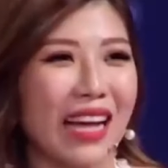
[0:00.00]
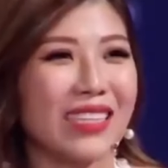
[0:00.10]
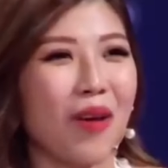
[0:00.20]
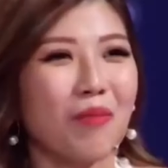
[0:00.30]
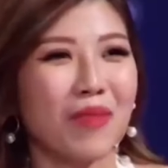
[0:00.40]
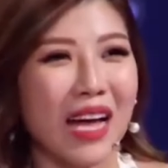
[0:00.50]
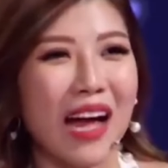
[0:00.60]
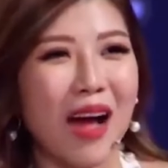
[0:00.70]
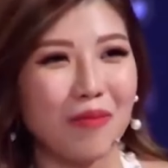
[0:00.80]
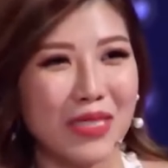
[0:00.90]
lạc tông mà
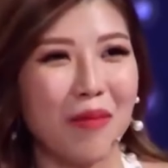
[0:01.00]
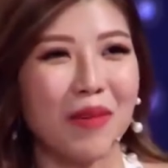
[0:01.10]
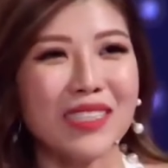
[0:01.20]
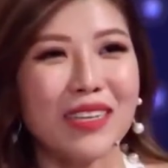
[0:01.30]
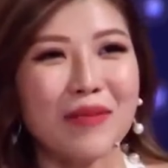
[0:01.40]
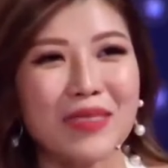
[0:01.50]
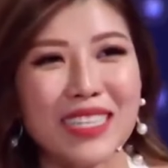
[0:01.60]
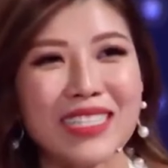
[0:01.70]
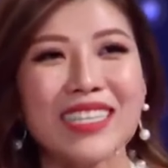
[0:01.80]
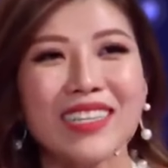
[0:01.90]
hỏng giọng á thì em
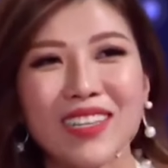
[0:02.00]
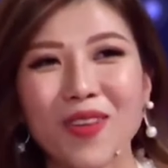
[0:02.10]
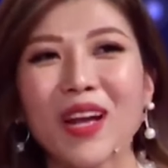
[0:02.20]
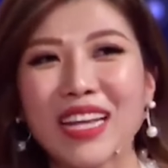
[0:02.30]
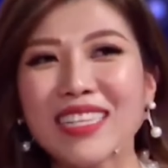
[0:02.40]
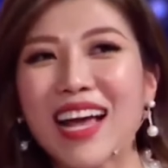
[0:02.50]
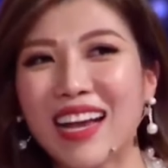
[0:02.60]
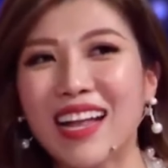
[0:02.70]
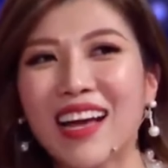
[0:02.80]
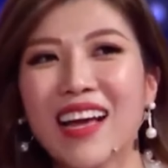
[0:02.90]
sẽ xin lỗi khán
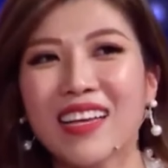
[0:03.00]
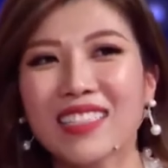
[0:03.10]
giả là